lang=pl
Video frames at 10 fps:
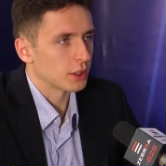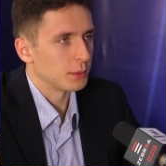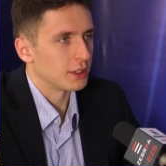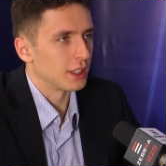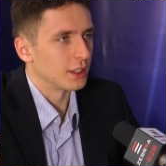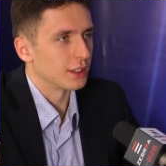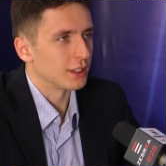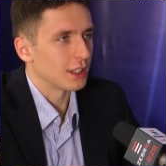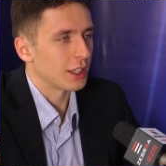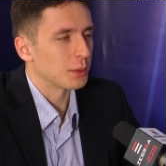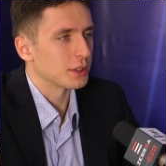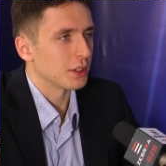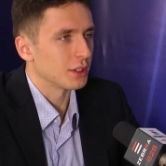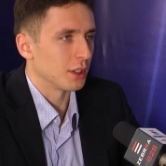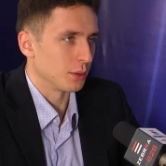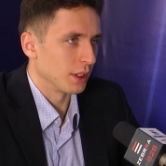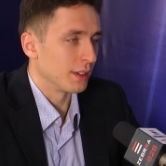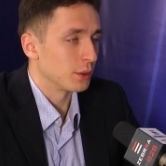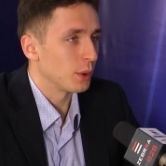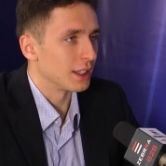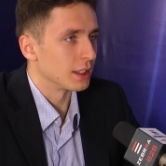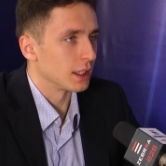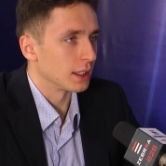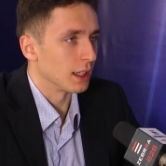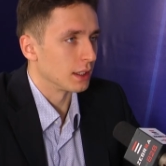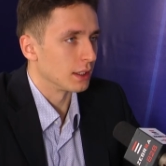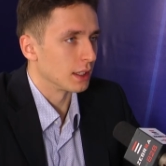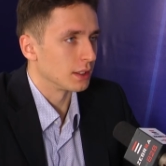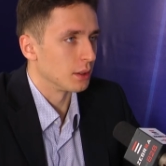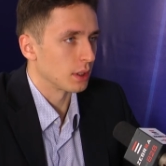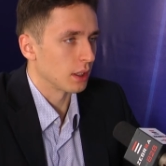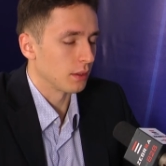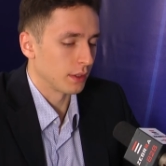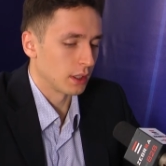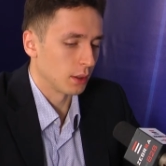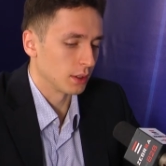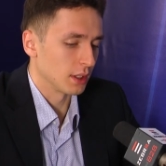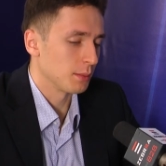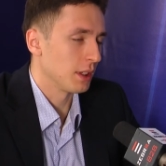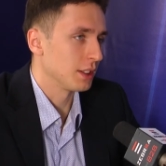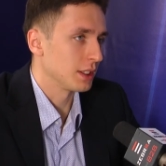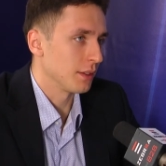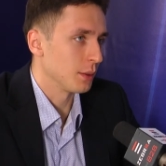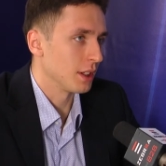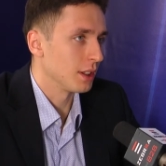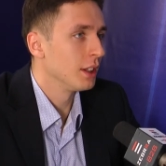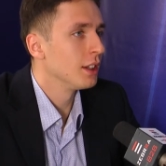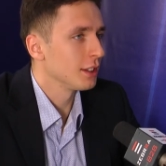o to, żeby ten e, radomski oddział ewentualny Generalnej Dyrekcji Dróg Krajowych i Autostrad bardziej stawiał na